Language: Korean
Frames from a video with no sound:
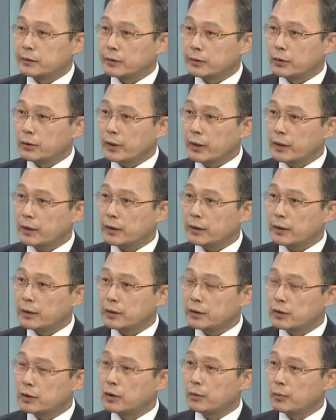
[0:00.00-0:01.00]
의료
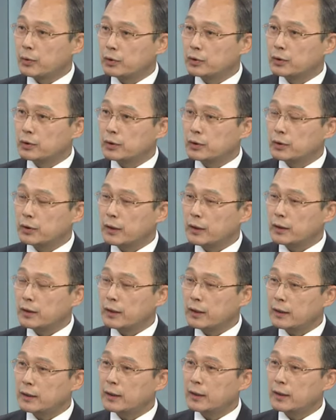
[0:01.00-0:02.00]
행위, 진료 보조
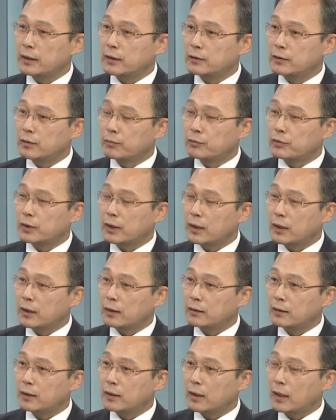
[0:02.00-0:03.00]
행위에 해당하는 업무가
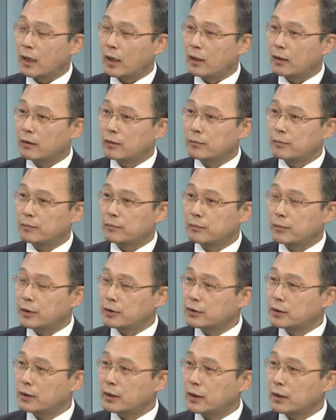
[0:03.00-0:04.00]
그렇게
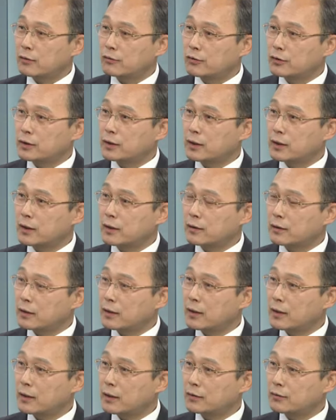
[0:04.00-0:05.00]
몇십 개, 구십 개
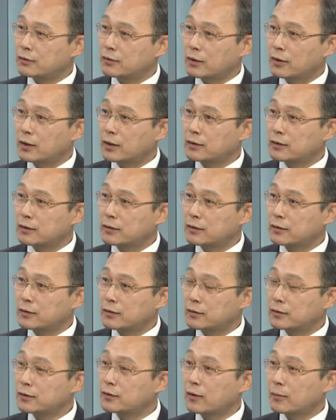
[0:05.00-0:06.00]
이렇게 해가지고 정해진
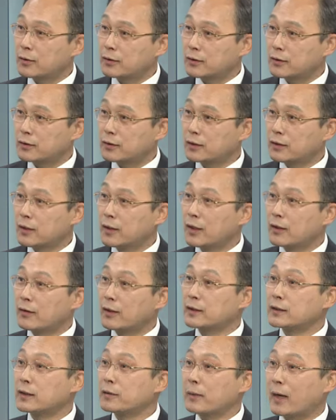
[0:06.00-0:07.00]
것을 넘어서서
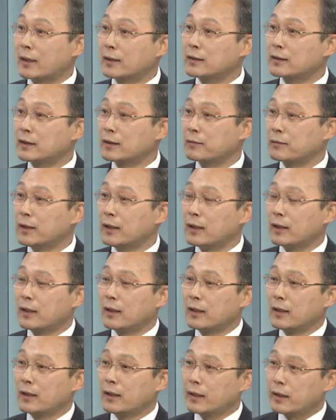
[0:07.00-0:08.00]
굉장히 많기 때문에
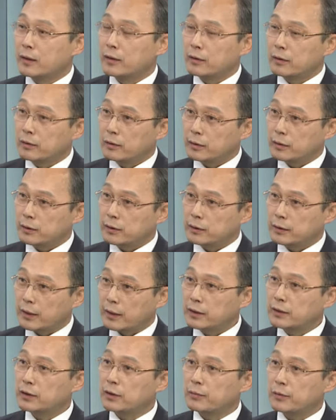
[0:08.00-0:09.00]
그런 것이
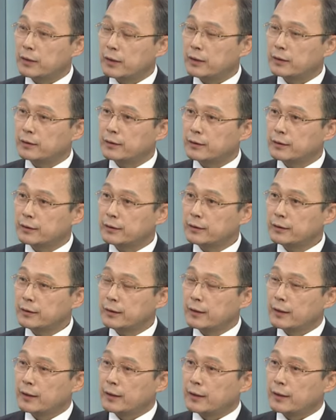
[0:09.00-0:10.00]
쟁점이 되는 것은
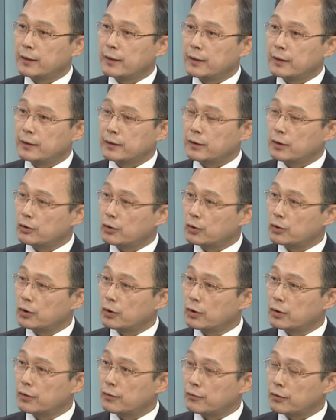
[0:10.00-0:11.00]
어, 그때
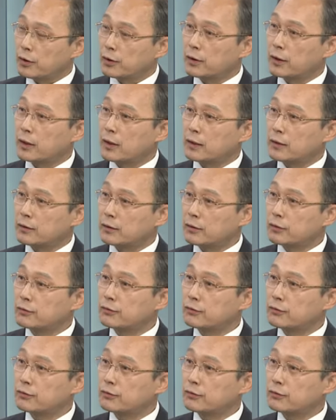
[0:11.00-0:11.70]
조정위원회라는 걸